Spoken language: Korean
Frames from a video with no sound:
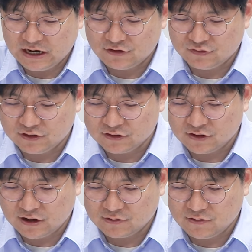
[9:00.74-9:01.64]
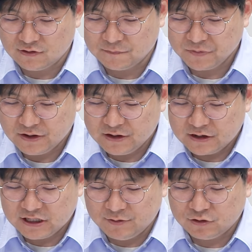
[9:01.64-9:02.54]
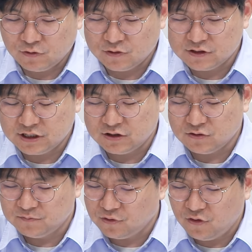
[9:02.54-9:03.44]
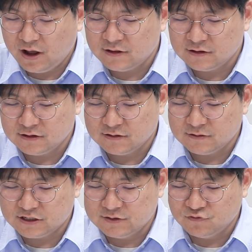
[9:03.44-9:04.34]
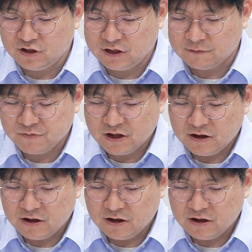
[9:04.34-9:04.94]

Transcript: 알 수 있는 것 같고 그다음에 또 이제 묘한 질문이